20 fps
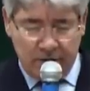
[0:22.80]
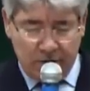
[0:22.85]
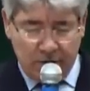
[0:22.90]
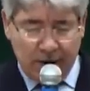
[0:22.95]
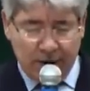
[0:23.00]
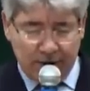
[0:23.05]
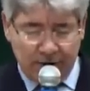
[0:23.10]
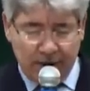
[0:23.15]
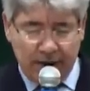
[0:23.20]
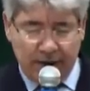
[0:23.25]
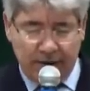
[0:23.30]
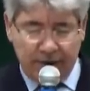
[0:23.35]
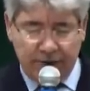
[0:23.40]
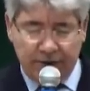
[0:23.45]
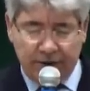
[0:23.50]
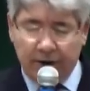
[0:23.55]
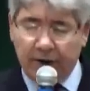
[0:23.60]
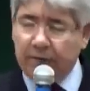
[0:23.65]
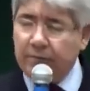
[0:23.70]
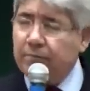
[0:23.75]
guardei a
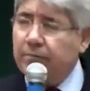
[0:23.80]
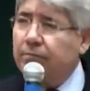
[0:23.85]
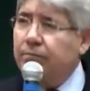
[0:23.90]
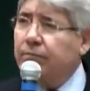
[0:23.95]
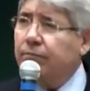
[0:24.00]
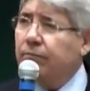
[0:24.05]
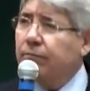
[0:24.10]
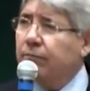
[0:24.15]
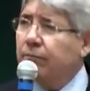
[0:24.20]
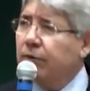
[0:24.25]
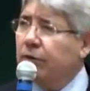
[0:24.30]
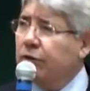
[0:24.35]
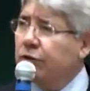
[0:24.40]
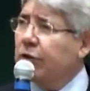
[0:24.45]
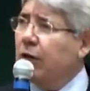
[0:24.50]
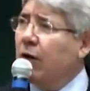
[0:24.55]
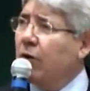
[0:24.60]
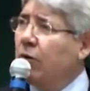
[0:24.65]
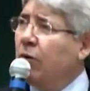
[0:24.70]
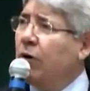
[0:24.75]
fé.
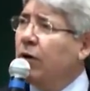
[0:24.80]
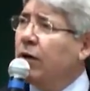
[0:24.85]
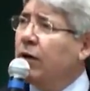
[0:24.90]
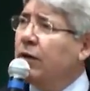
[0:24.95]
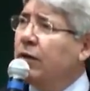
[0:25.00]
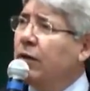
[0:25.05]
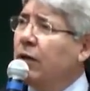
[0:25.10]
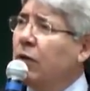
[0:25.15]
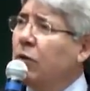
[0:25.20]
Já agora